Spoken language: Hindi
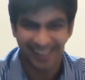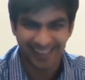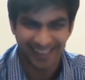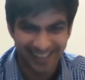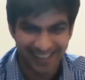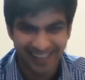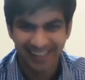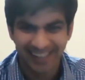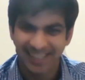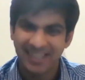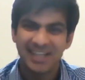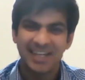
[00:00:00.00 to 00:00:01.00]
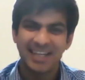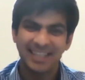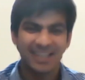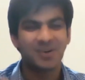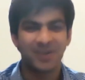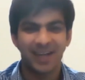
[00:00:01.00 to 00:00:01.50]
तो
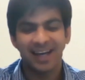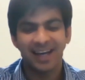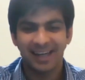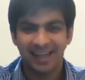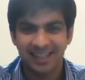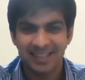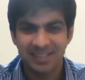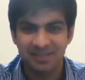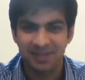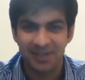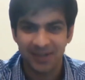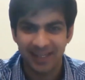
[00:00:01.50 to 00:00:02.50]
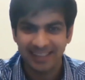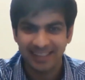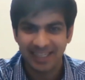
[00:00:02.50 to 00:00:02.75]
ये हो गया इस वीडियो